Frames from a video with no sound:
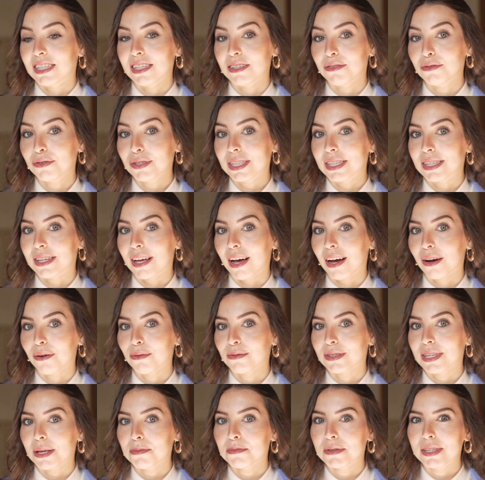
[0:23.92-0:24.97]
J'ai vu que c'était un
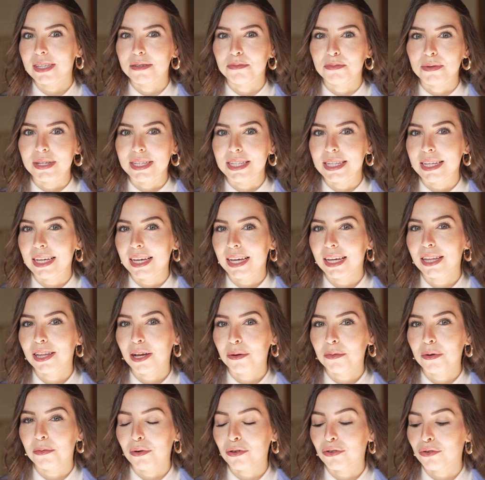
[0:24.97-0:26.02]
concept qui plaisait
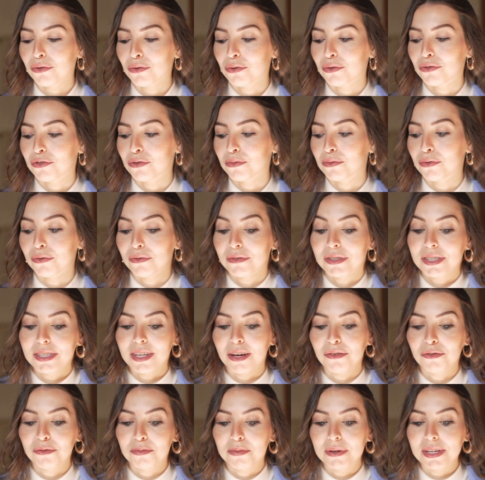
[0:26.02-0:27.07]
énormément sur YouTube donc si
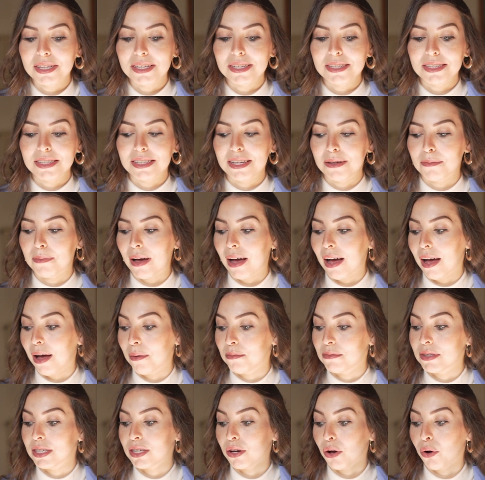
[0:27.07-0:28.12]
ça vous plaît n'hésitez pas à
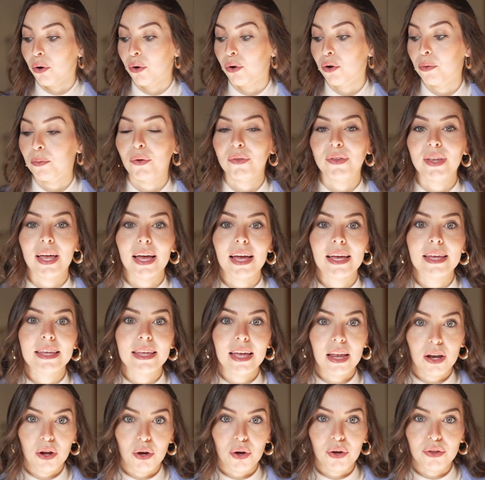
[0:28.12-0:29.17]
me dire en commentaire
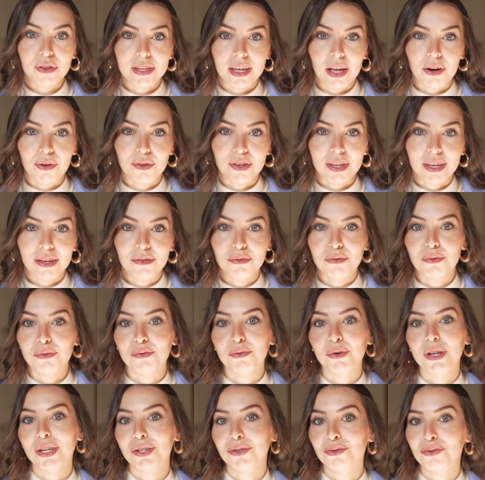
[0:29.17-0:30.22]
quel autre calendrier vous
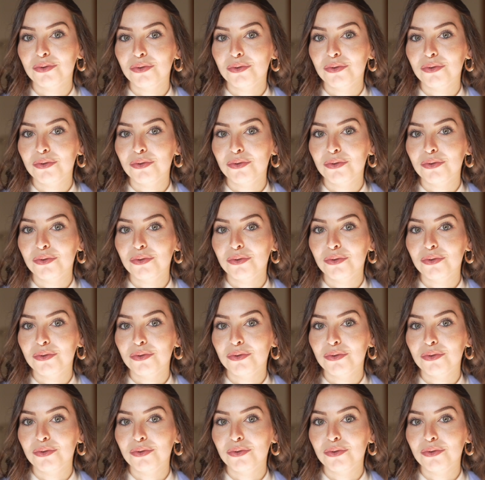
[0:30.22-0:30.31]
voulez